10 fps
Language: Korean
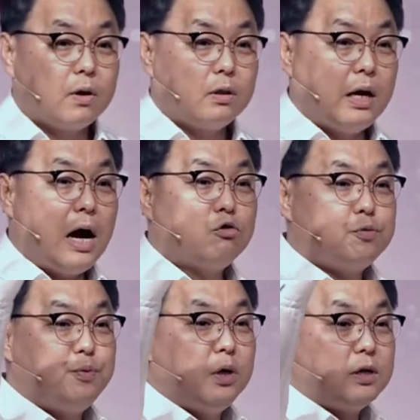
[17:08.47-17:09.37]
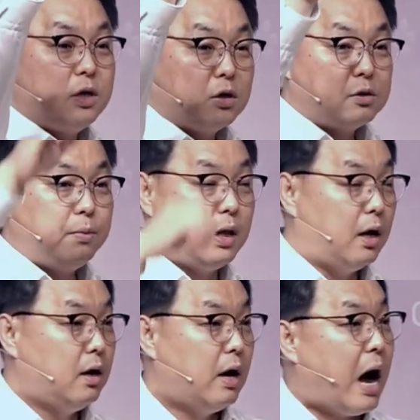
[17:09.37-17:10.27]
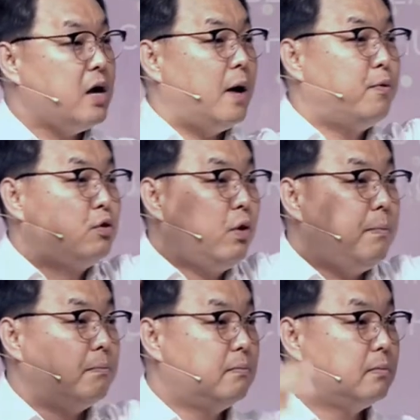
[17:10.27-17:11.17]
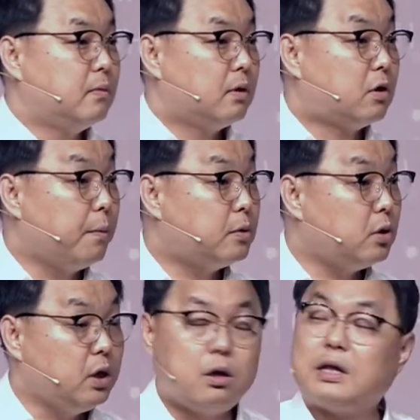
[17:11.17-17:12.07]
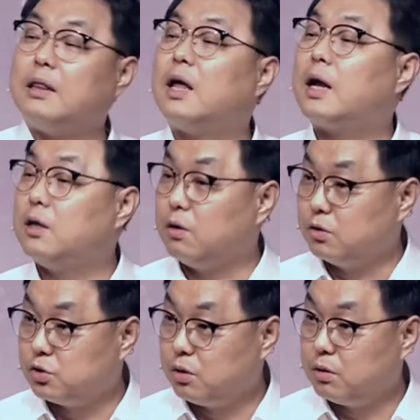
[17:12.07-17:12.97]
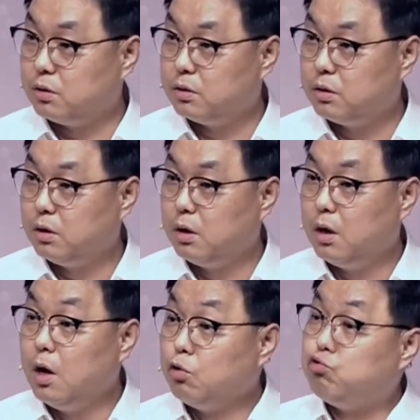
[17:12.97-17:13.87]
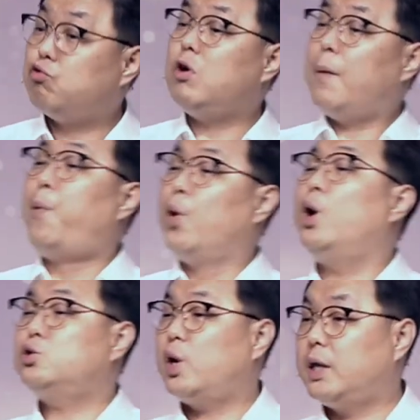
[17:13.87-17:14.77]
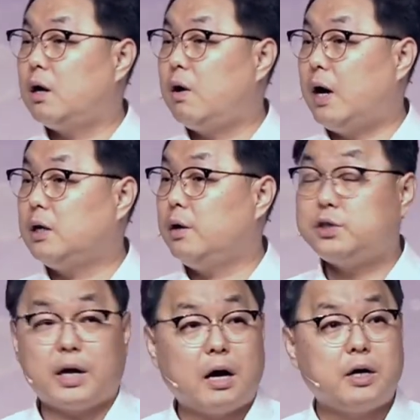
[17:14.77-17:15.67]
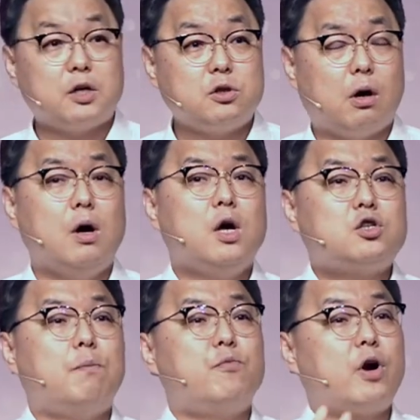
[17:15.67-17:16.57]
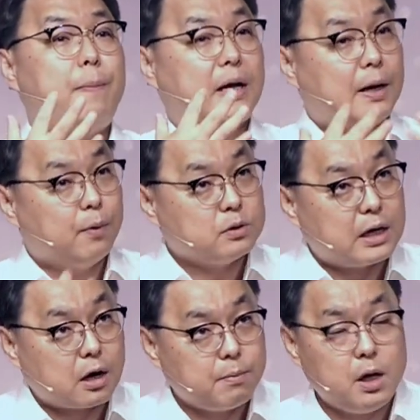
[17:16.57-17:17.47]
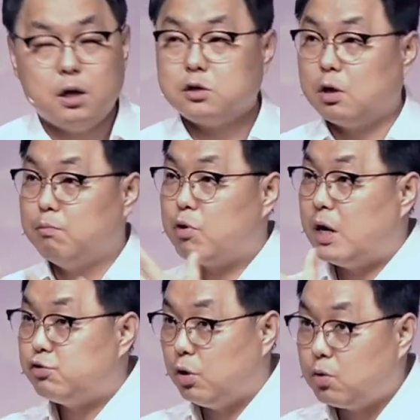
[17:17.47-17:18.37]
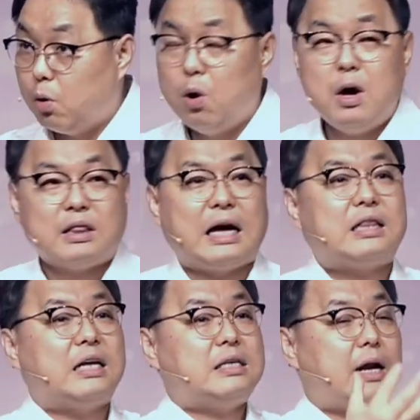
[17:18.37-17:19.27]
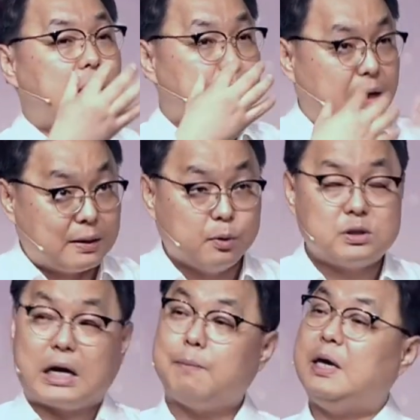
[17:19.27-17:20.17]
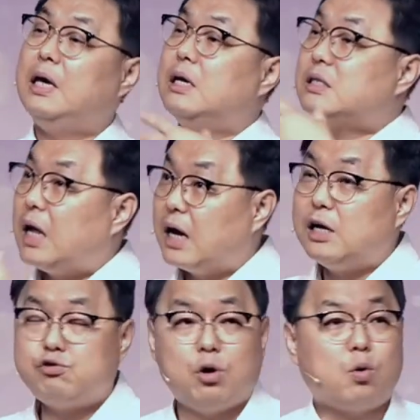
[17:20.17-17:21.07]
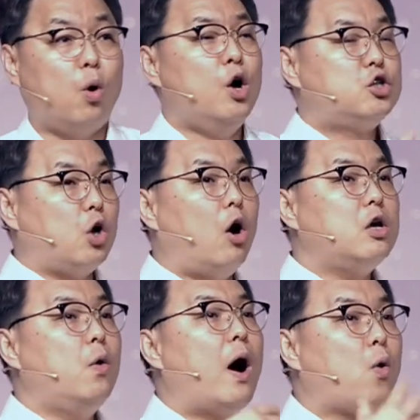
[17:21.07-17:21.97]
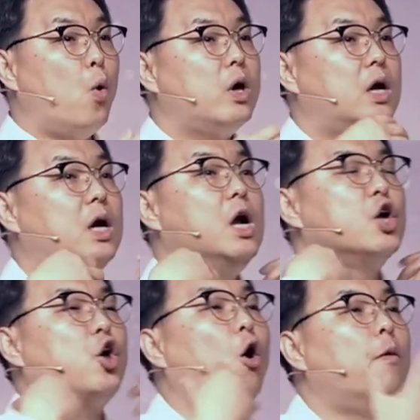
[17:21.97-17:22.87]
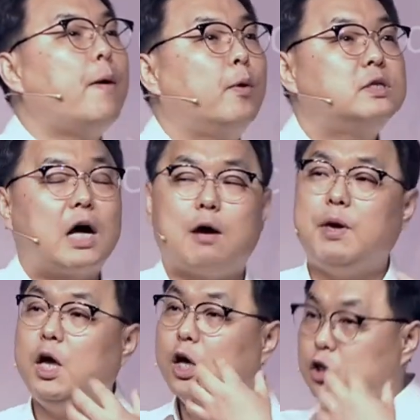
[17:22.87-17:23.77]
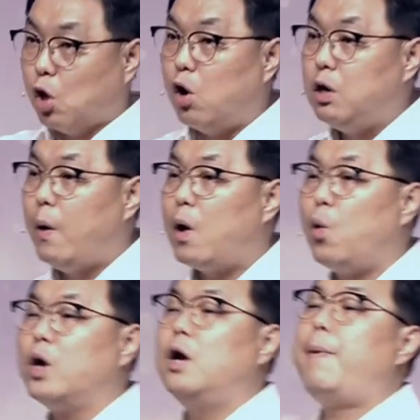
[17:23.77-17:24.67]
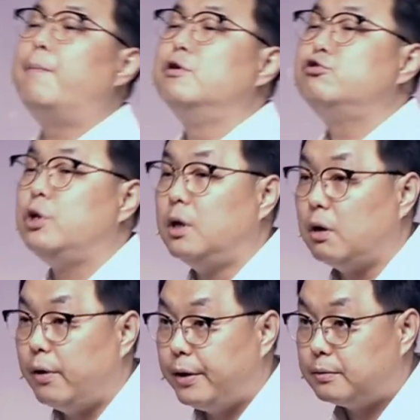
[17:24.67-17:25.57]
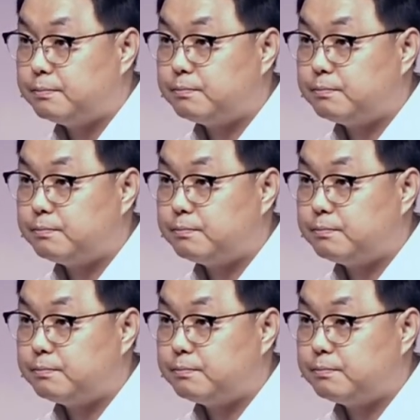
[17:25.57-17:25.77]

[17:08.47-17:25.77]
나 하고 싶은 일이 생겼습니다. I have a dream. 그러면서 일어난다라는 거죠. 누군가 보여줘야 될 거 아니에요. 제가 그랬죠. 선물을 받아본 사람이 선물할 수 있고 따뜻한 사랑을 받아본 사람이 사랑할 수 있고 정의와 공의를 경험해 본 사람이 정의와 공의를 베풀 수 있는 거예요.